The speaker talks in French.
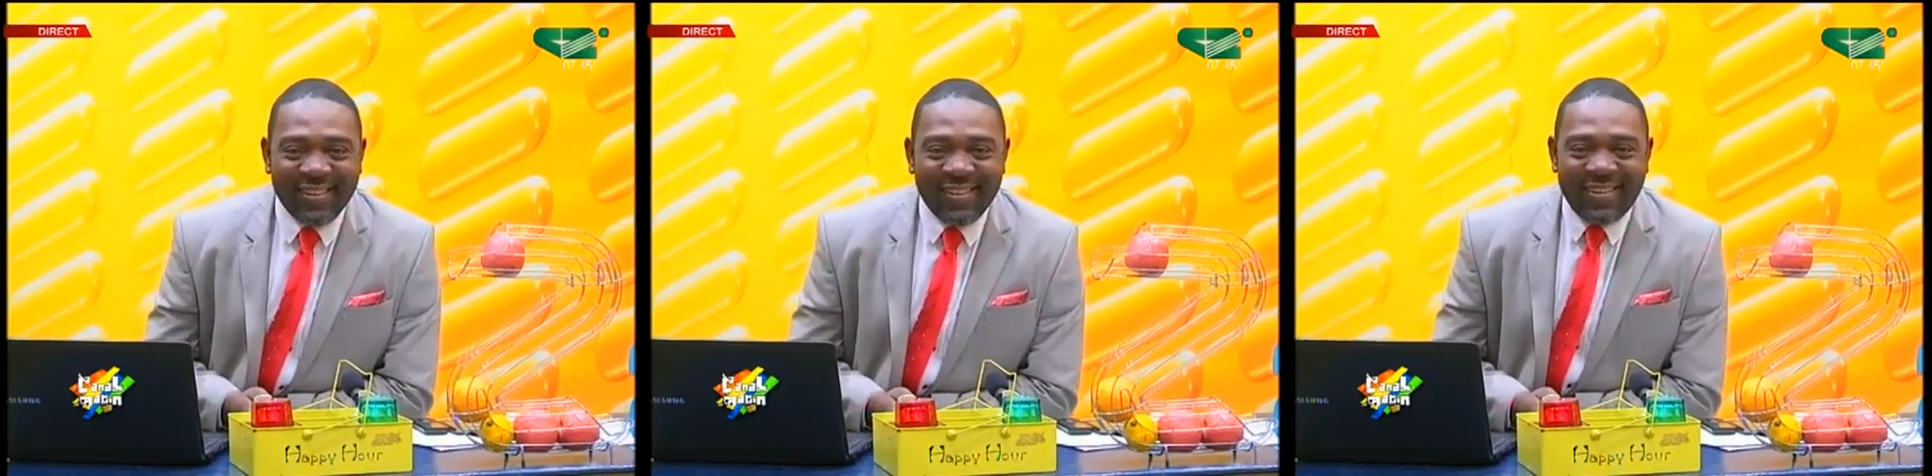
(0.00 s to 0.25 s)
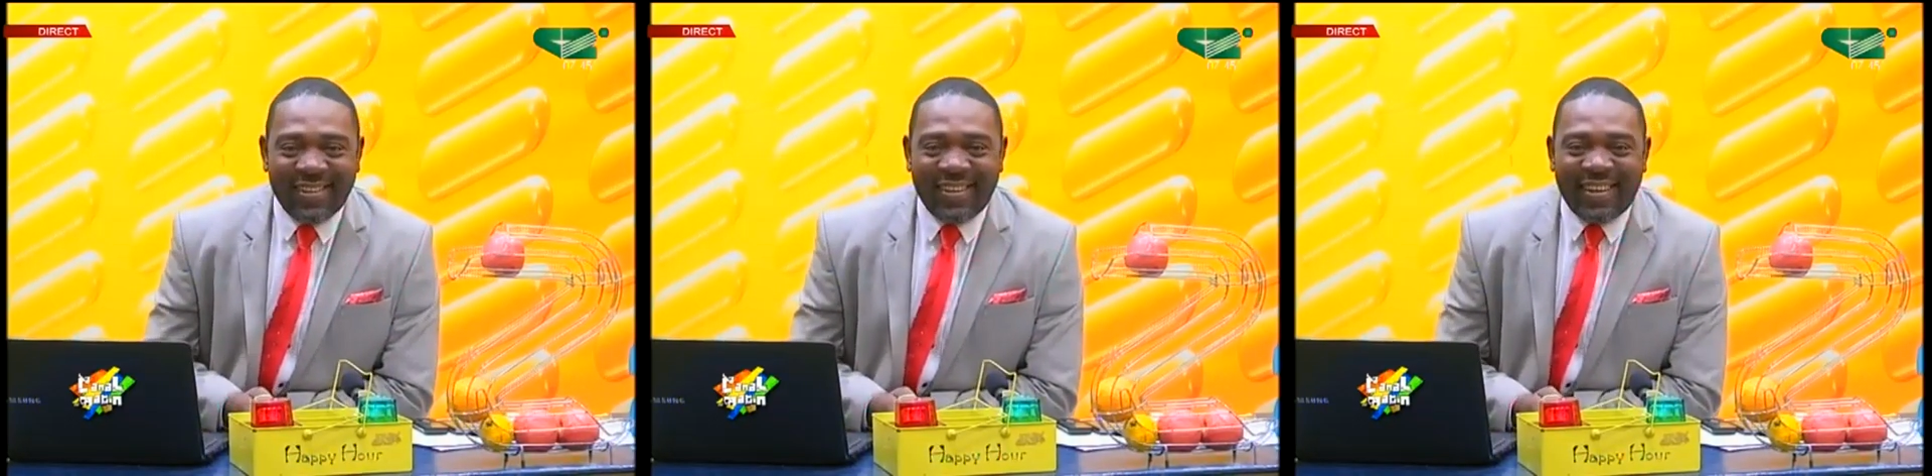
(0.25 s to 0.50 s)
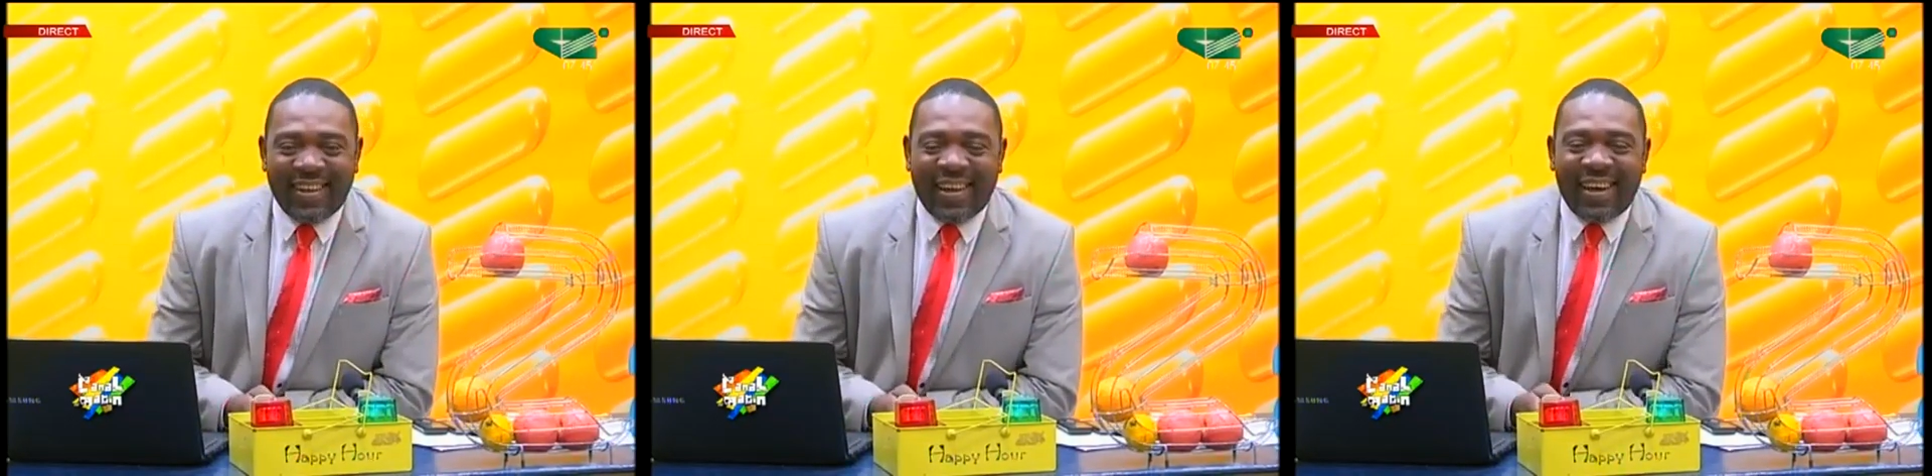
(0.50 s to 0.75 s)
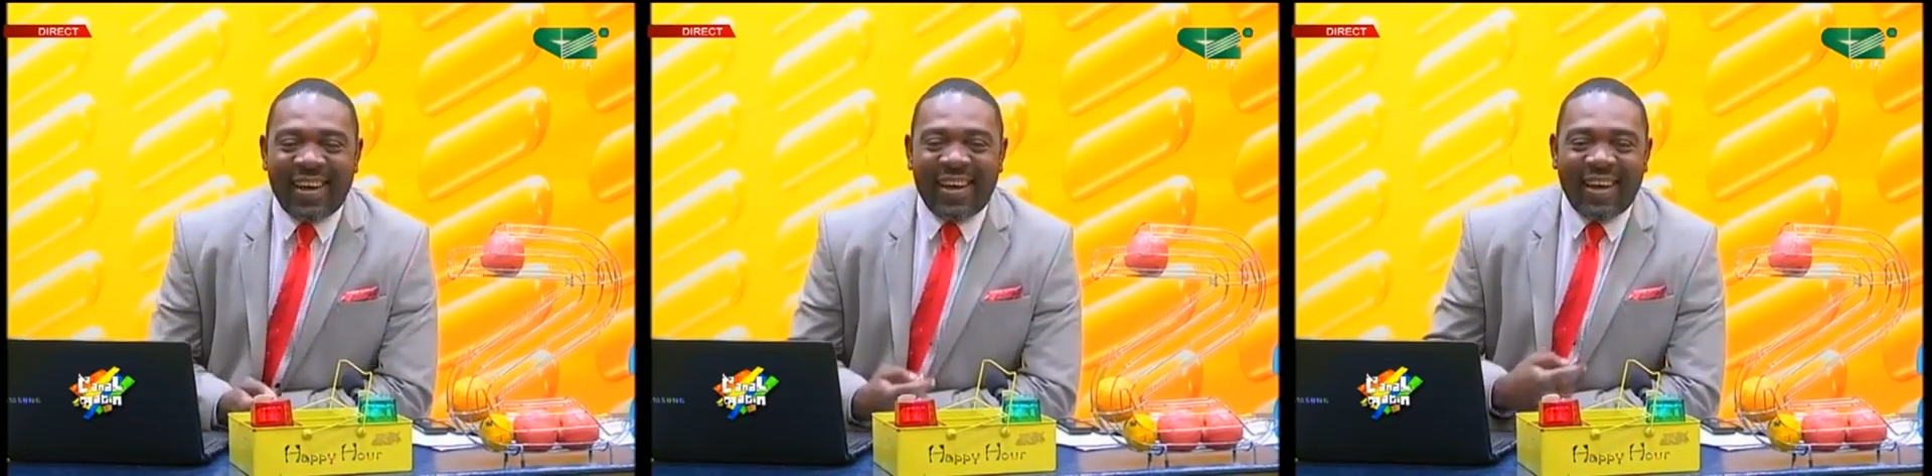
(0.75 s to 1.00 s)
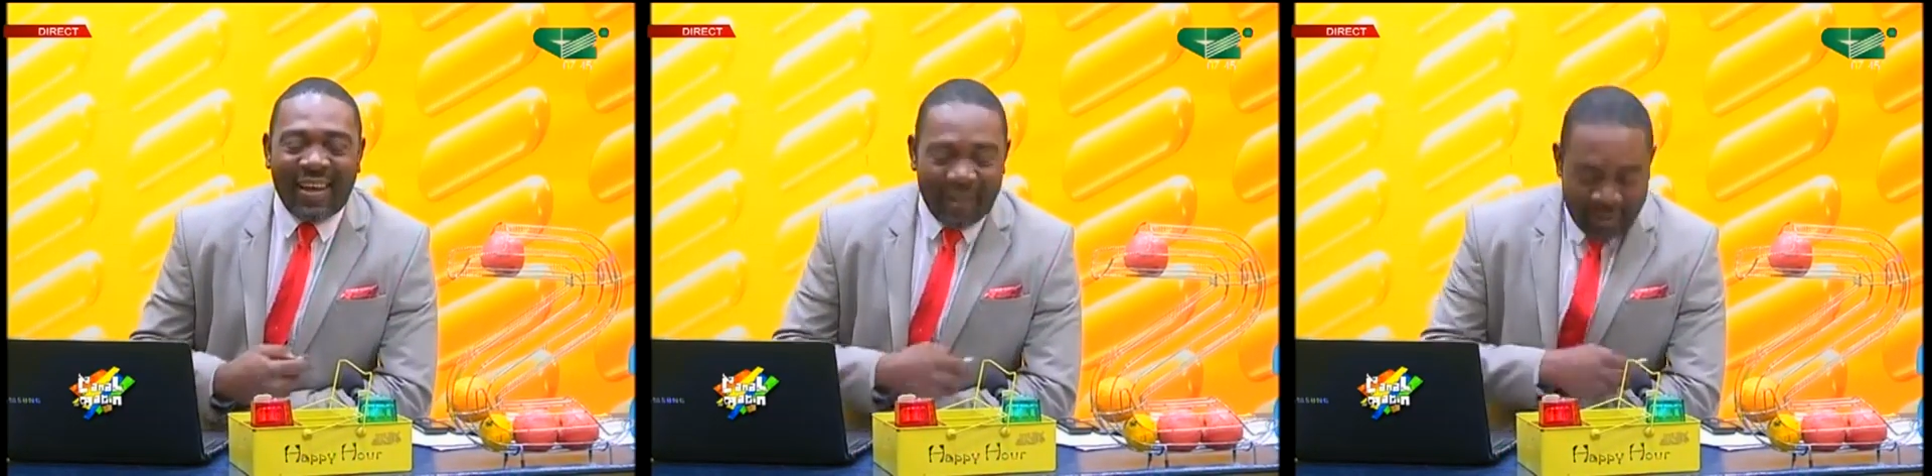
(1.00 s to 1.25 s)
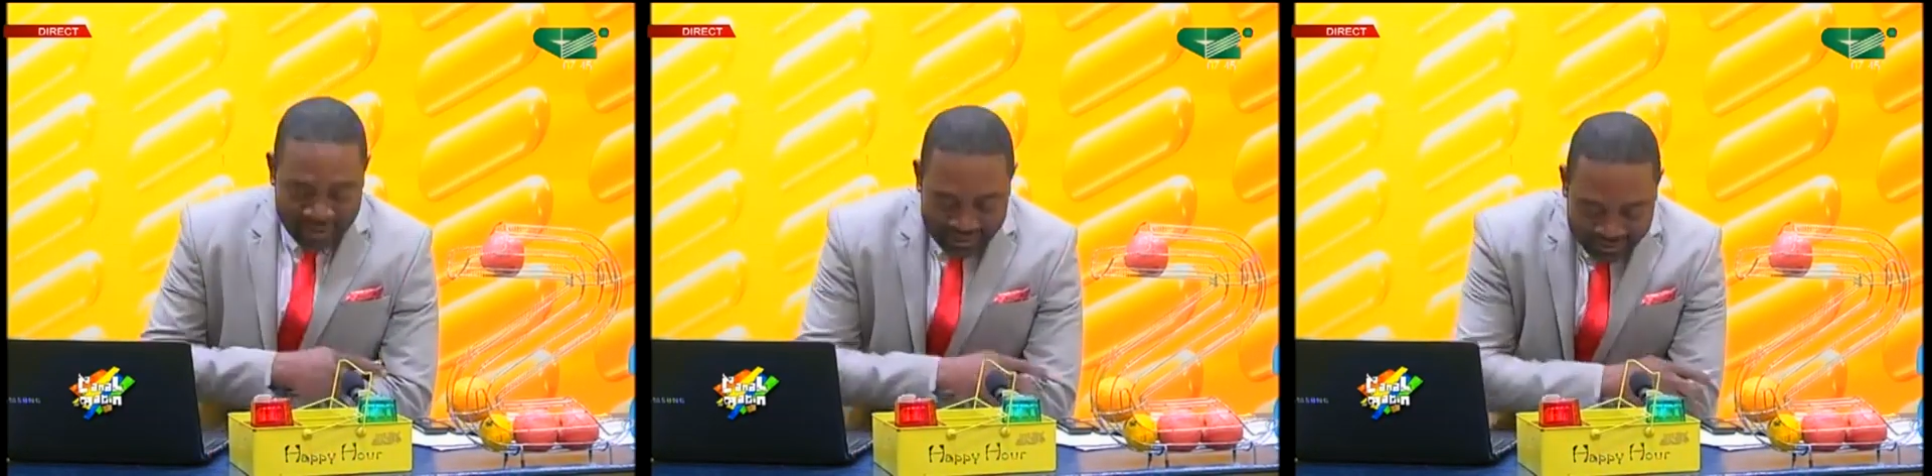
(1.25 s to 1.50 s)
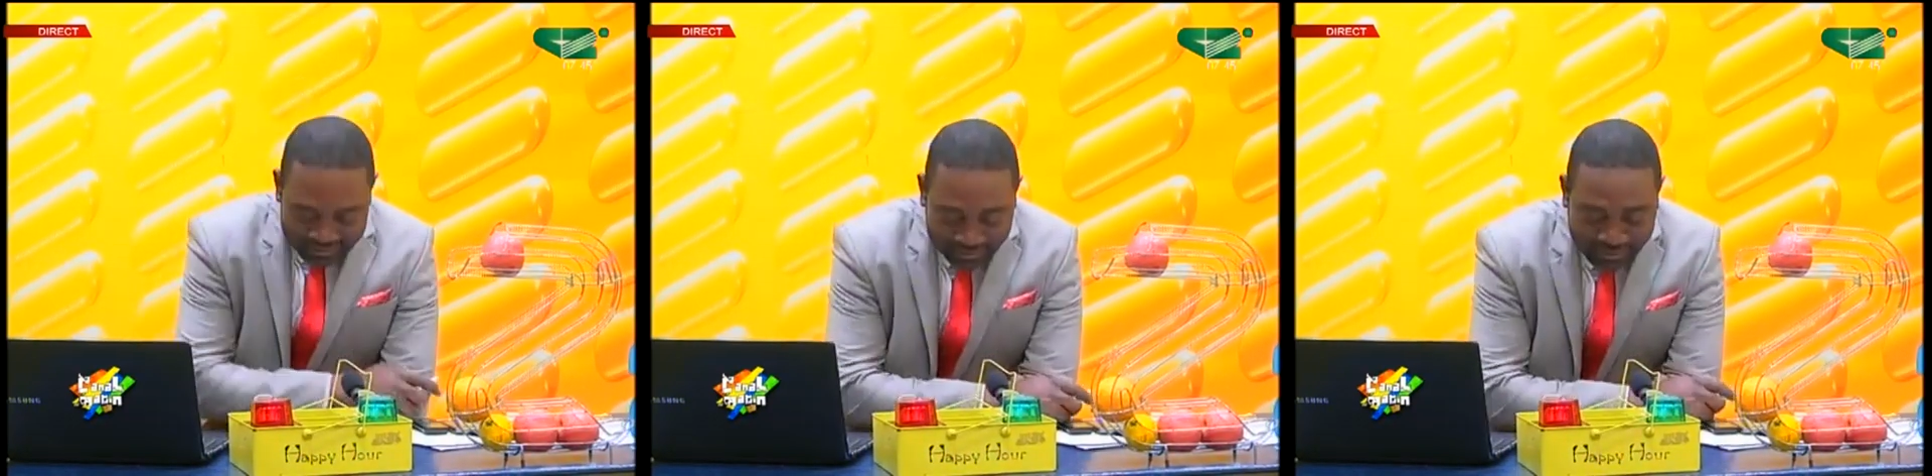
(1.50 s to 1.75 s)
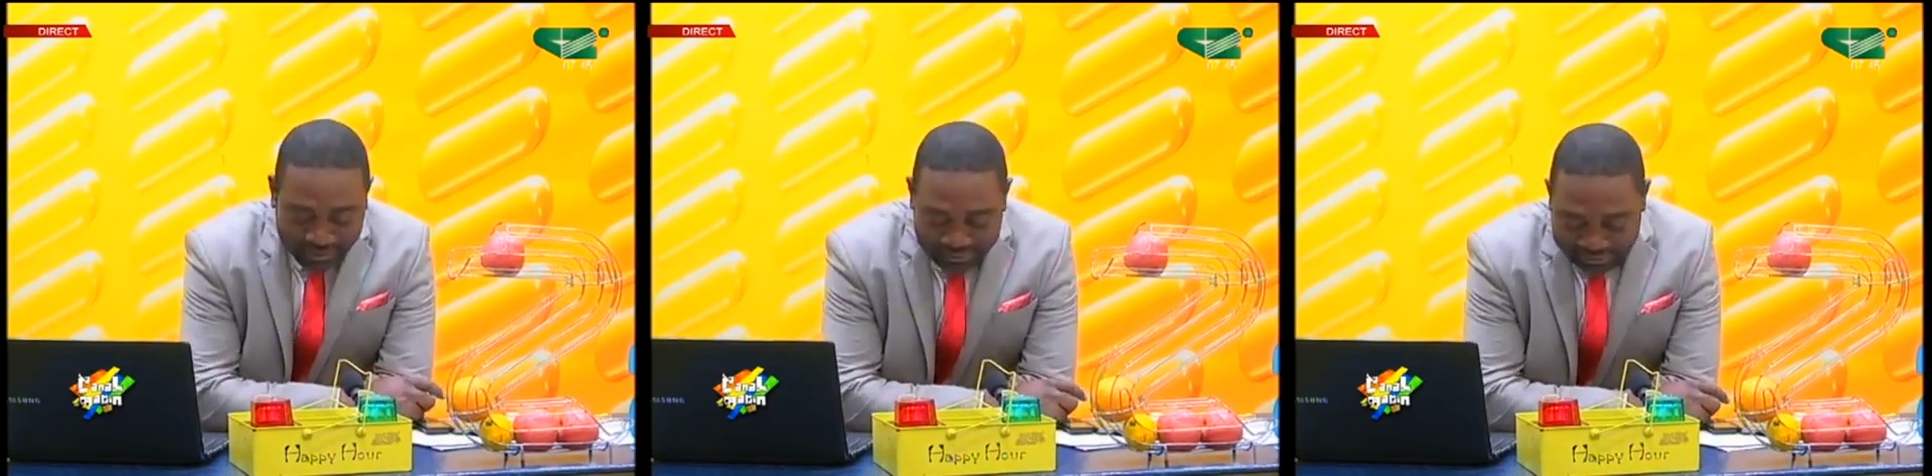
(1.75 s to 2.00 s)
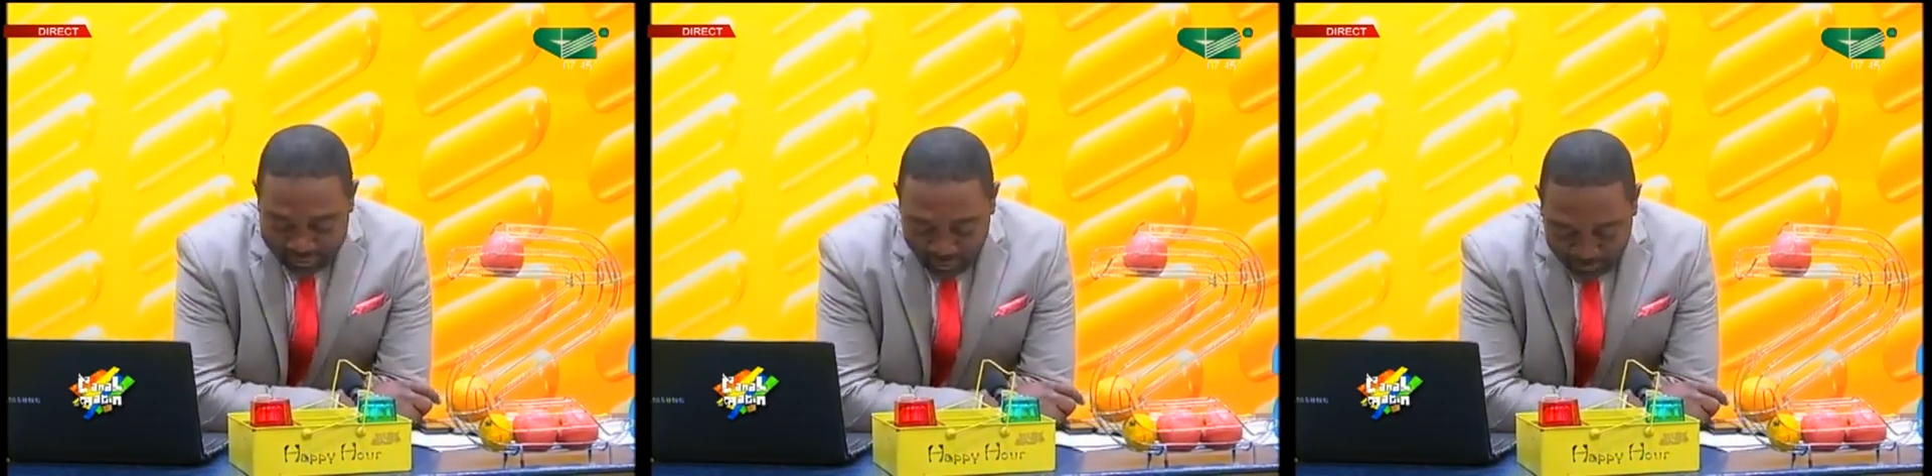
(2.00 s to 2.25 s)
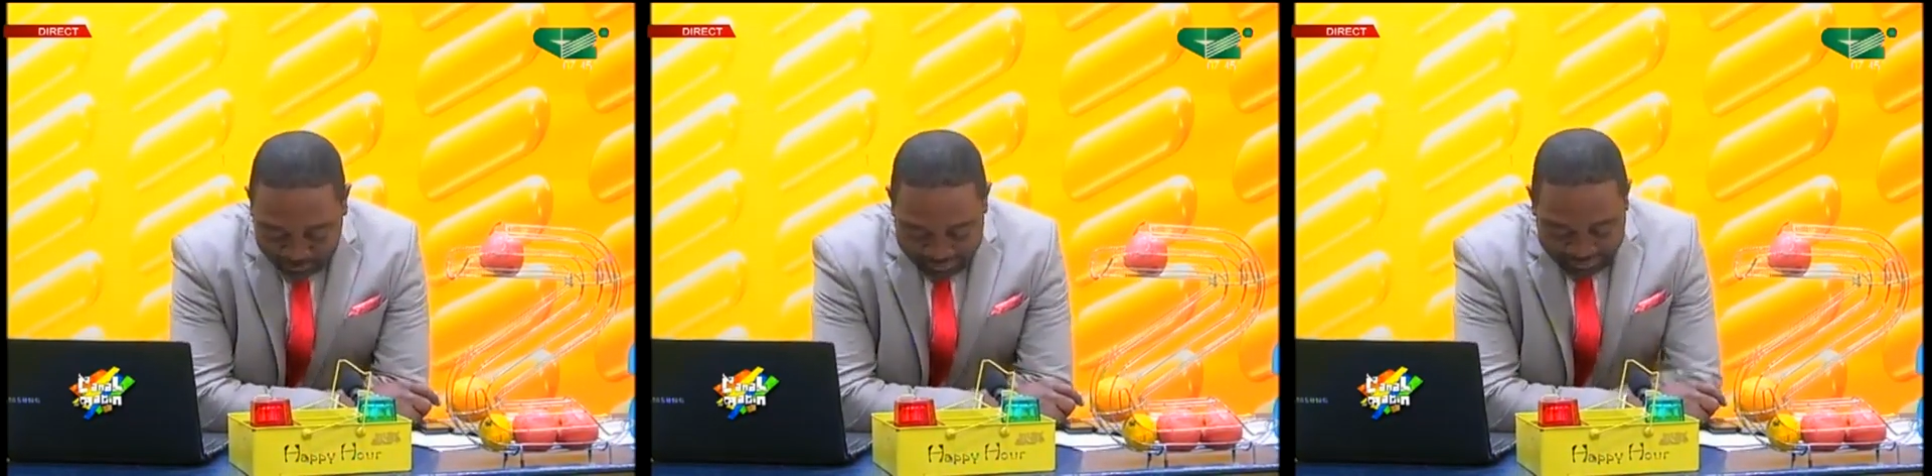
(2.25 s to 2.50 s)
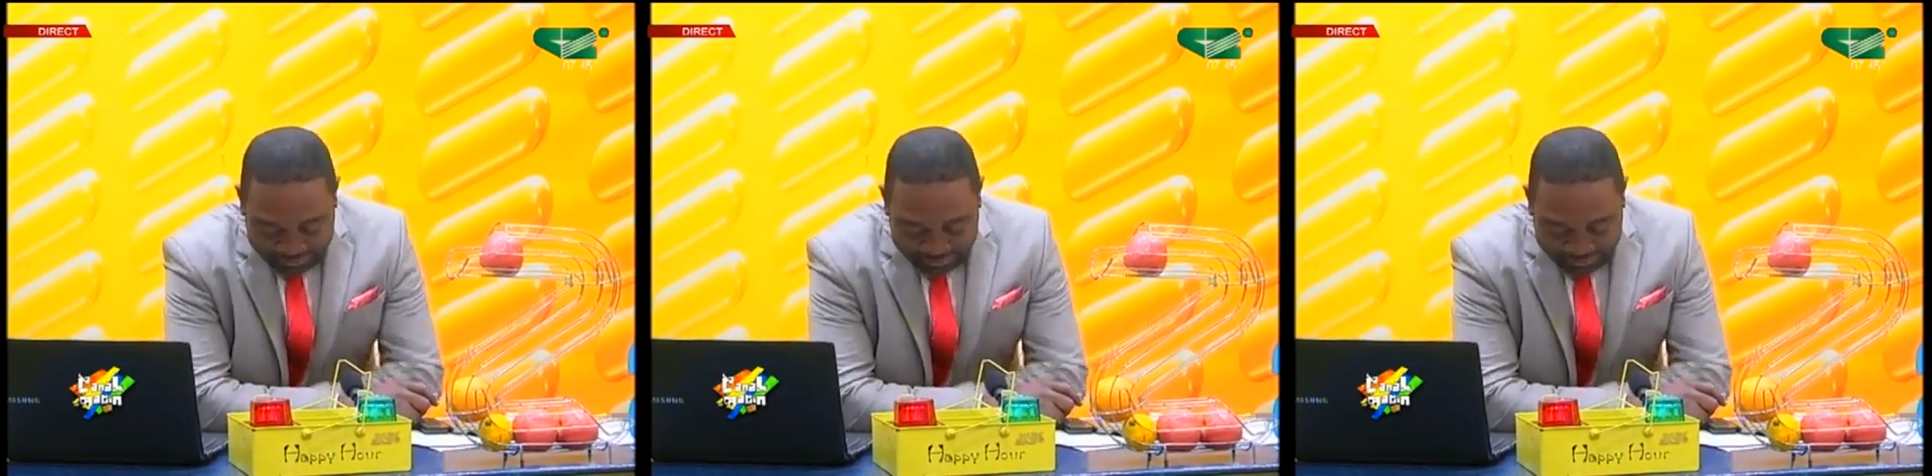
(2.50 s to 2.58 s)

Hein ça fait rentrer du fric,